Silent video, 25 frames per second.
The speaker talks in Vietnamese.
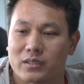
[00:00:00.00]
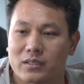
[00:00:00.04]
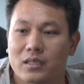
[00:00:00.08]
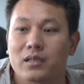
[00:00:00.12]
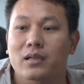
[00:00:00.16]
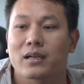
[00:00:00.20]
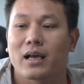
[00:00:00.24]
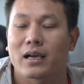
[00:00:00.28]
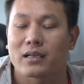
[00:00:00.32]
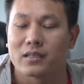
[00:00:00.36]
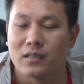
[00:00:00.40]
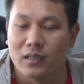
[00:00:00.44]
thì
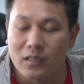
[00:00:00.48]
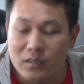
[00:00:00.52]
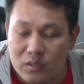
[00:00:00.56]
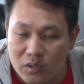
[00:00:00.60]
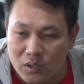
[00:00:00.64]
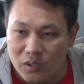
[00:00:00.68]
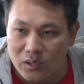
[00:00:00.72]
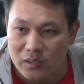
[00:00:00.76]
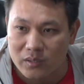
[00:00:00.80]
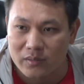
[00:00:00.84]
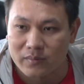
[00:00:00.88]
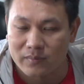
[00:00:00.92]
rất là đáng nhớ
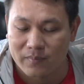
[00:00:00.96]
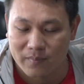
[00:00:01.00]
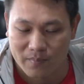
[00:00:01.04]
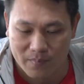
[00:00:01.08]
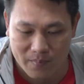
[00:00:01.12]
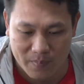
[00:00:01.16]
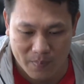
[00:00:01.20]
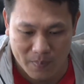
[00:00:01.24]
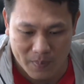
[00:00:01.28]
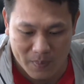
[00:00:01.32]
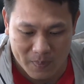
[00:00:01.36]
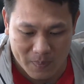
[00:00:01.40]
rồi
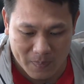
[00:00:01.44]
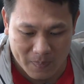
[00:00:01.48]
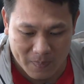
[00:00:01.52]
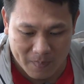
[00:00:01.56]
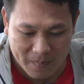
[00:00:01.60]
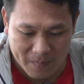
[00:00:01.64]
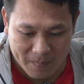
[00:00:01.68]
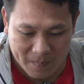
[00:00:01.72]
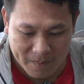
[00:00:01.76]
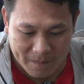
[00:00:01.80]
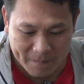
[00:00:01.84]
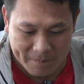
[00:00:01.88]

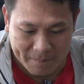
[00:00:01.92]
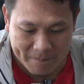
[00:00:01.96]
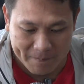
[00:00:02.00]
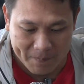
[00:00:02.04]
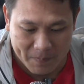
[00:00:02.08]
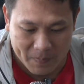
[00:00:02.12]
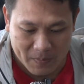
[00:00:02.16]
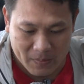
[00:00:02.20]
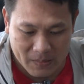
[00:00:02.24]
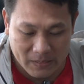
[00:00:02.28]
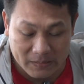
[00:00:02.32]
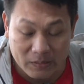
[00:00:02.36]

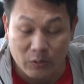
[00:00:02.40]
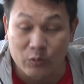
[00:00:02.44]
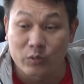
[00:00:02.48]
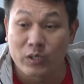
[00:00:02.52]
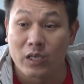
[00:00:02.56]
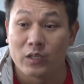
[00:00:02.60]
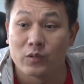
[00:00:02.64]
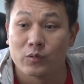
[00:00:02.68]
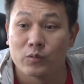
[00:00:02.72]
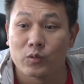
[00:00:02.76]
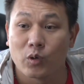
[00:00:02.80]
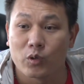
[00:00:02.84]
lần đầu
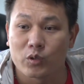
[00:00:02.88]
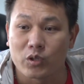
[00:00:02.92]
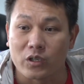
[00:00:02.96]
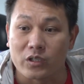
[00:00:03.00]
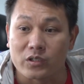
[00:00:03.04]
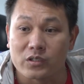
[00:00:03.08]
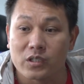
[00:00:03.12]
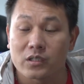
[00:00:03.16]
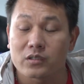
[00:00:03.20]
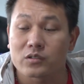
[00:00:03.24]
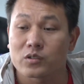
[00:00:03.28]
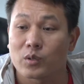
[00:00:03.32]
tiên chúng tôi
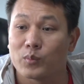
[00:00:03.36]
thử sức